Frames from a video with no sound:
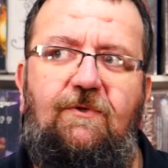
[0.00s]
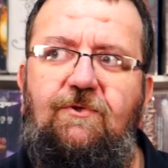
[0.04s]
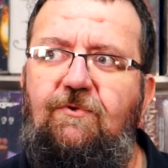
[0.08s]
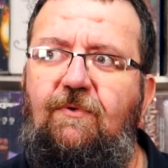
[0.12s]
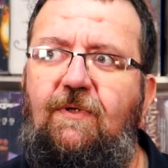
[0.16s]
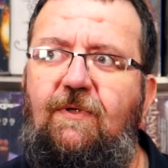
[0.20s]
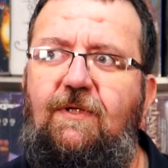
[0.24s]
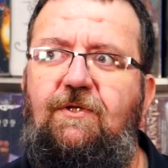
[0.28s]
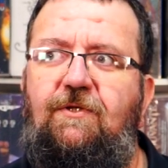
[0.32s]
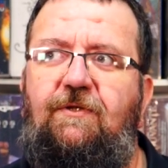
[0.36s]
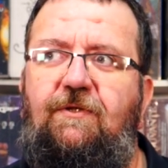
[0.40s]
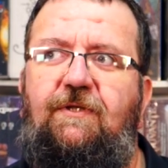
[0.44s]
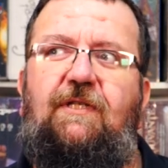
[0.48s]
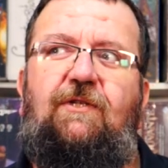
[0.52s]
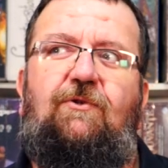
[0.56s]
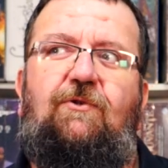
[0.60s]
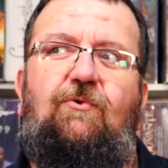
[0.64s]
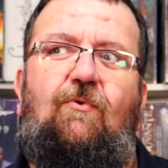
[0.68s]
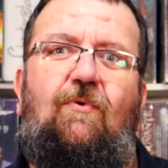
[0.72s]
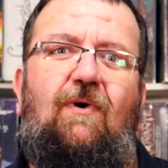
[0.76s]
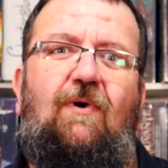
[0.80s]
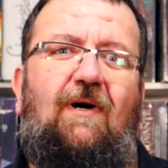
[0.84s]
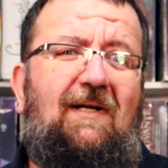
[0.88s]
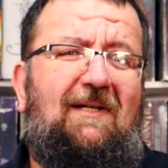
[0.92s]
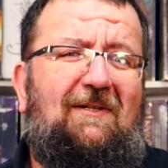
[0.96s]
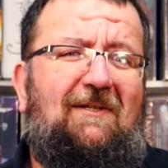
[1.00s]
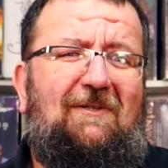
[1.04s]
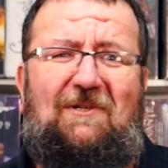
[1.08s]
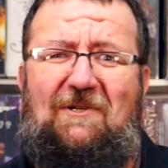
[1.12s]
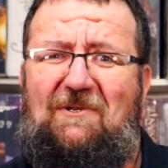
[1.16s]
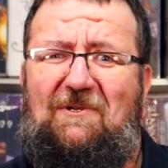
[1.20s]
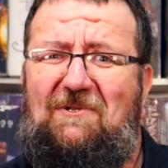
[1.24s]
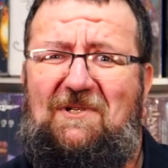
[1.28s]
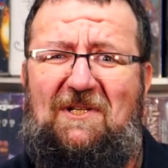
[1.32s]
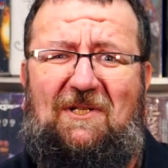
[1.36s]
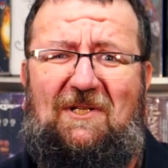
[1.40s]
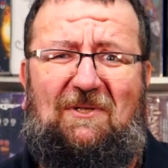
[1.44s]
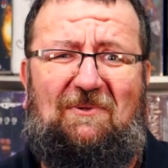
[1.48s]
je crois que j'en ai trois alors
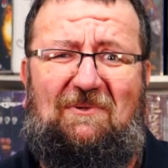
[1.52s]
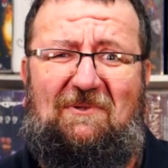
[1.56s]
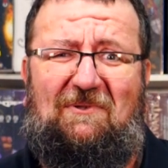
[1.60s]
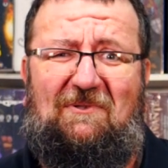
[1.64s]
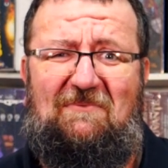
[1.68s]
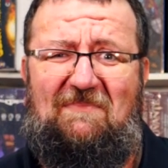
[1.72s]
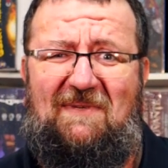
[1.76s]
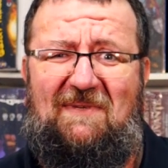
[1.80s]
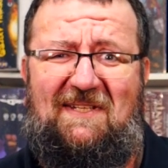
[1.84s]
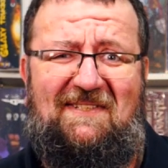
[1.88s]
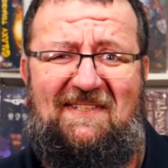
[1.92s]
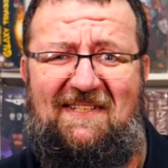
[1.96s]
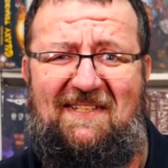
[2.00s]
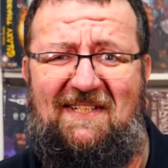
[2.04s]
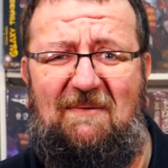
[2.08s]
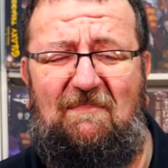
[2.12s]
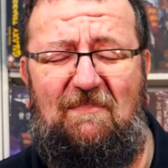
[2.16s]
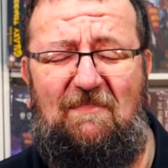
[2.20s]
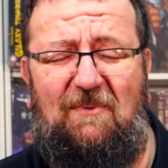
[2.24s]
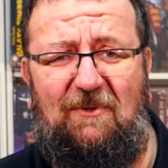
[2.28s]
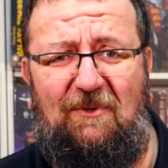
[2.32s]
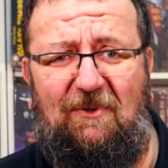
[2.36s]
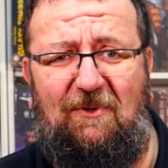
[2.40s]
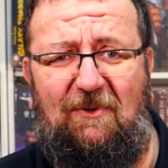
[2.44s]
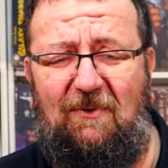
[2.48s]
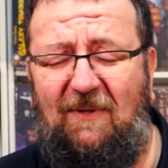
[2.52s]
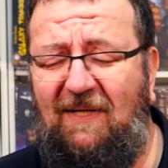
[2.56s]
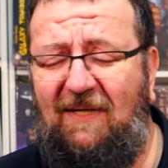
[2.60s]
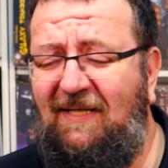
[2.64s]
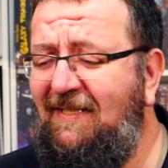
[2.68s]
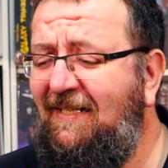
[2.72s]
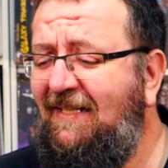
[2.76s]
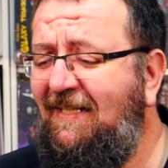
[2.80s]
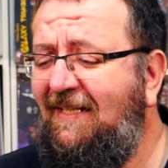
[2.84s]
que j'ai que deux mains, c'est n'importe quoi,